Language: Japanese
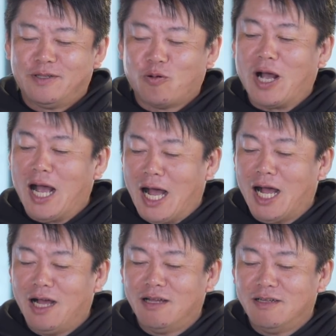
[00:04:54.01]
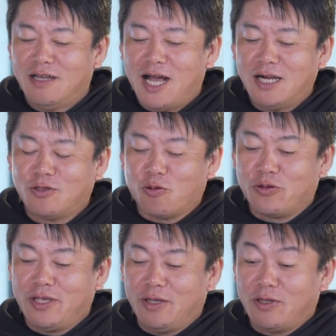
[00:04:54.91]
とか、ある
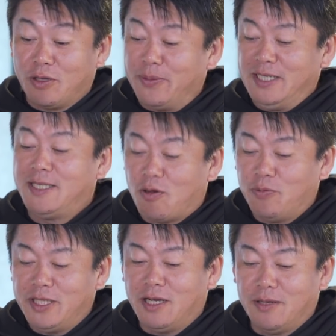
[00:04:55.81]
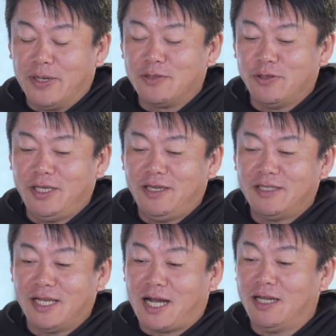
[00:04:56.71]
特定の例えばニセコみたいな場所に
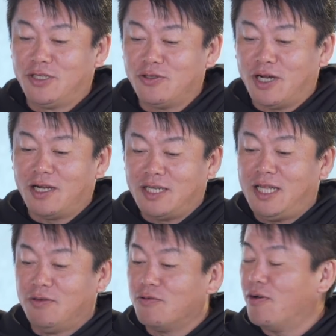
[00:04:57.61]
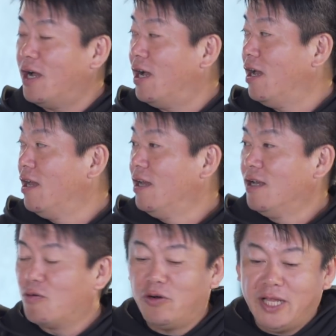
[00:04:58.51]
世界中から来てるとか、これ